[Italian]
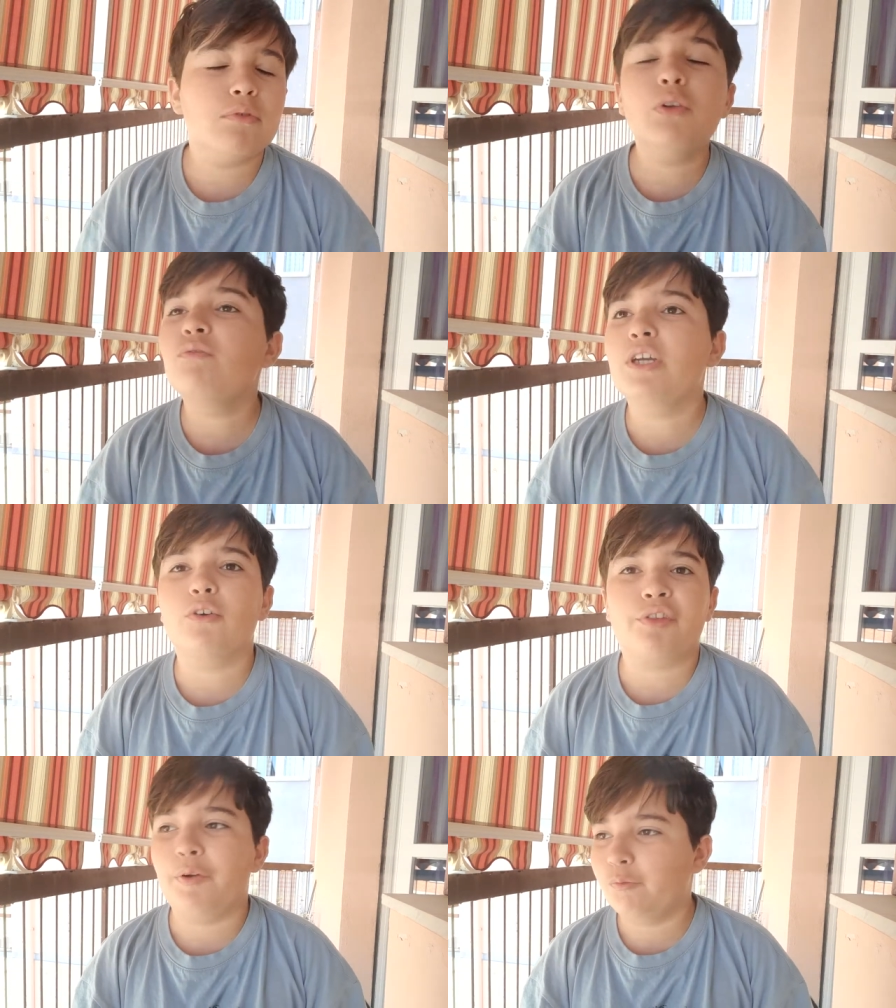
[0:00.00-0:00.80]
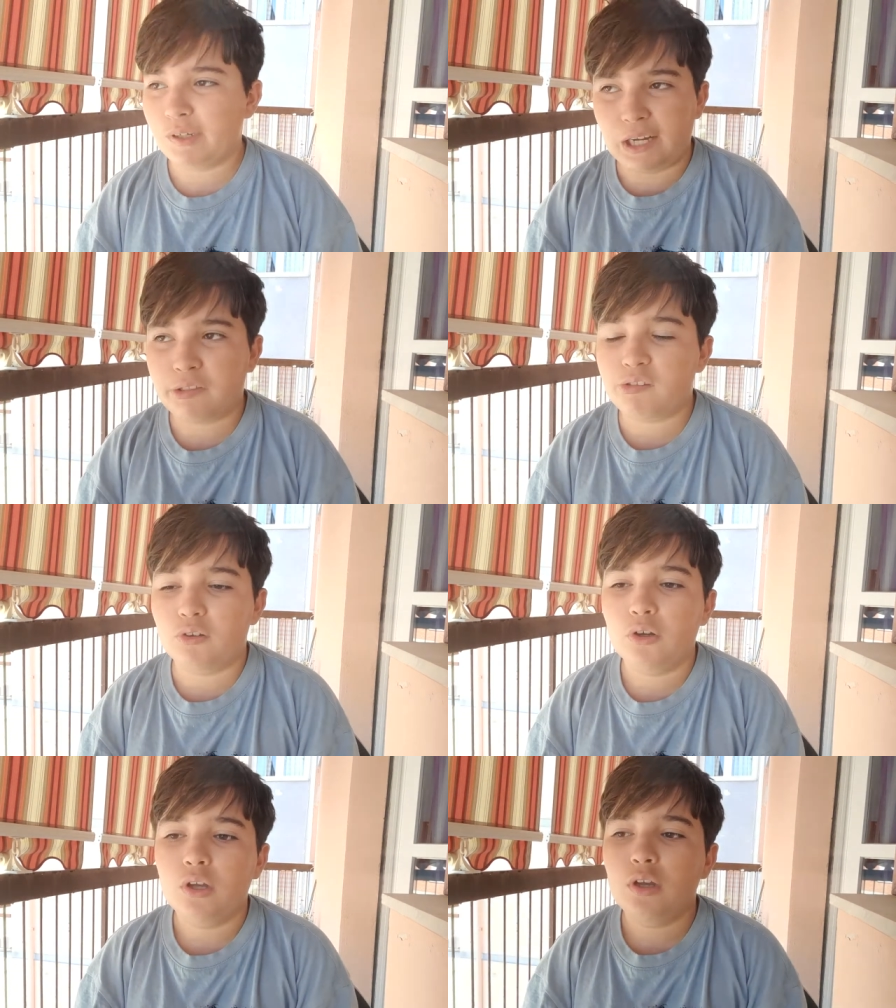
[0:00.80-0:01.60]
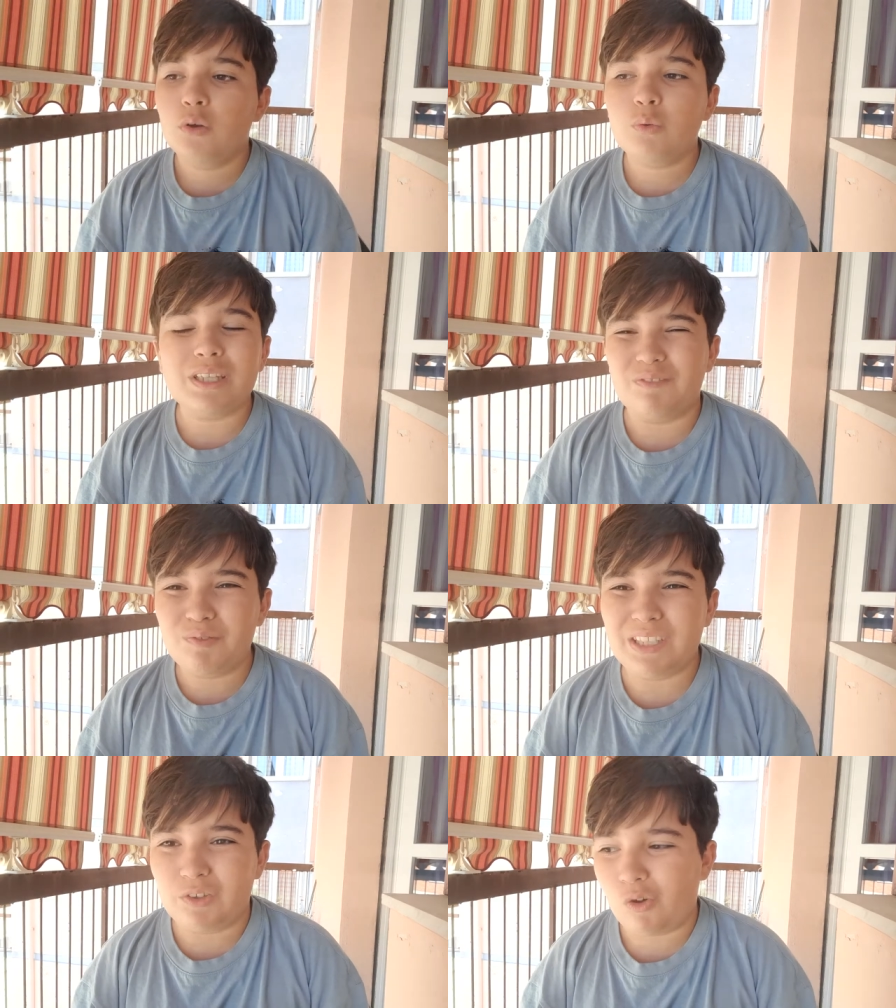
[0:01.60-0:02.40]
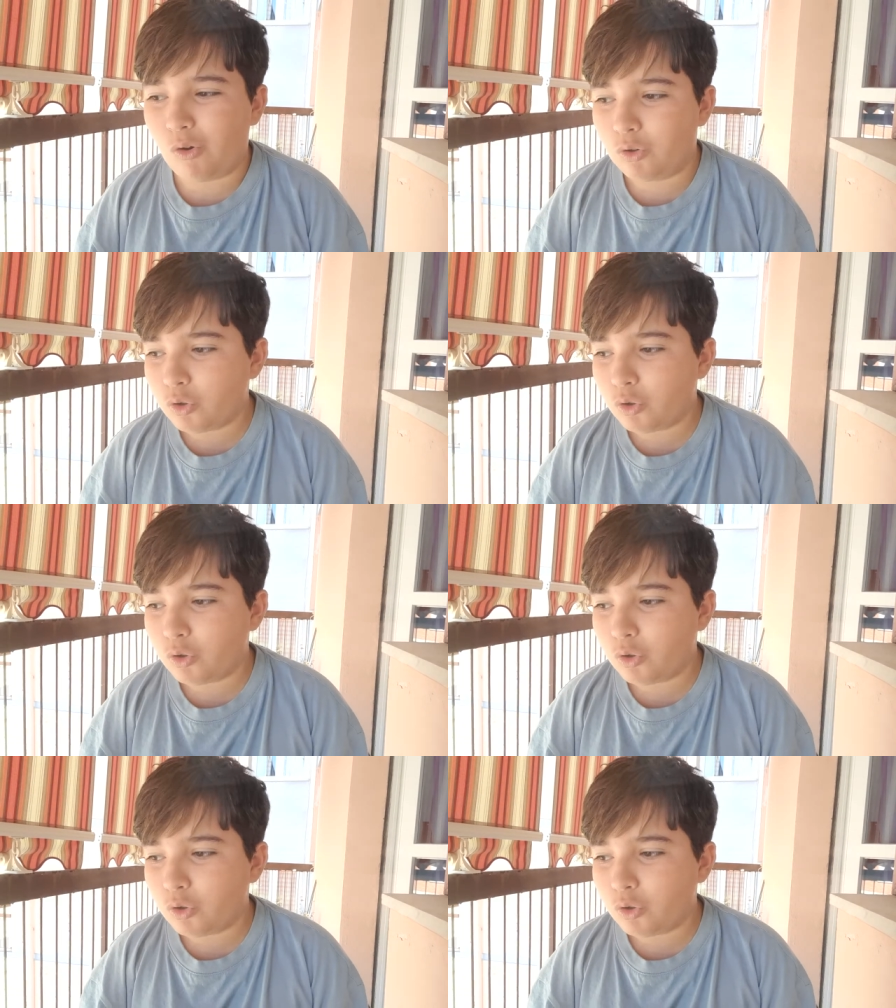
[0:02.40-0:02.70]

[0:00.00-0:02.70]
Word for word: non vi costano un cazzo quindi io